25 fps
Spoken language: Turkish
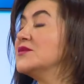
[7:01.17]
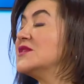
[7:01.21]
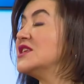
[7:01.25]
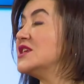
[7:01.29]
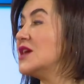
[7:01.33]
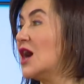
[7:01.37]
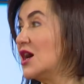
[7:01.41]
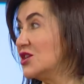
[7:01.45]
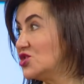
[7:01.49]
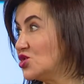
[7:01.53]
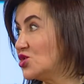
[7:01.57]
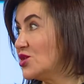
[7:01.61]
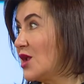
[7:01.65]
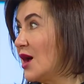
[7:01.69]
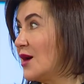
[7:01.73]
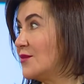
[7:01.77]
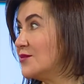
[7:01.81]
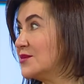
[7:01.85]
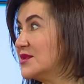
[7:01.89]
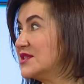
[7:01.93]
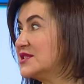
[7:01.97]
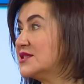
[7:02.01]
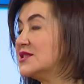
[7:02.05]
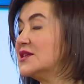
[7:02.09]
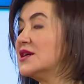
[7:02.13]

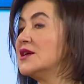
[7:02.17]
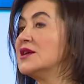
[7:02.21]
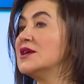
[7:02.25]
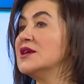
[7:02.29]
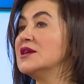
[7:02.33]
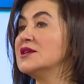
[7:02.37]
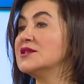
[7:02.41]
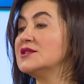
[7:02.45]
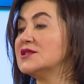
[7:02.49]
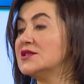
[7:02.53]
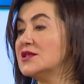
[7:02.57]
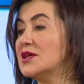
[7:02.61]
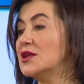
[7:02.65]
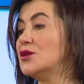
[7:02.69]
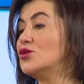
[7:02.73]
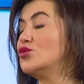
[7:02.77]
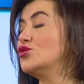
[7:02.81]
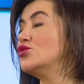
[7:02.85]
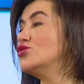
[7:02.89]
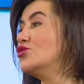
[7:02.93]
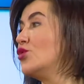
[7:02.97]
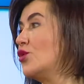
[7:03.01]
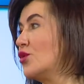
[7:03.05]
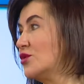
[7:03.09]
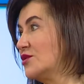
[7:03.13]
yaşlanması
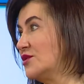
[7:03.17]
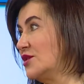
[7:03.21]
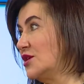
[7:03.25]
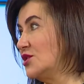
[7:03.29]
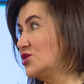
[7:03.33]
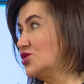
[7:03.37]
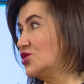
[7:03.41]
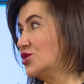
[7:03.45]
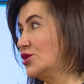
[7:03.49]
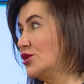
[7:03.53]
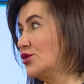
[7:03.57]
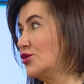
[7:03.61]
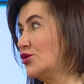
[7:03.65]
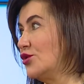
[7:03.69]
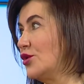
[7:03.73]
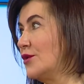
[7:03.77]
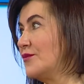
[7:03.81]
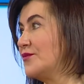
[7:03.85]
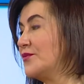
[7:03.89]
hı ortaya çıkarıyor.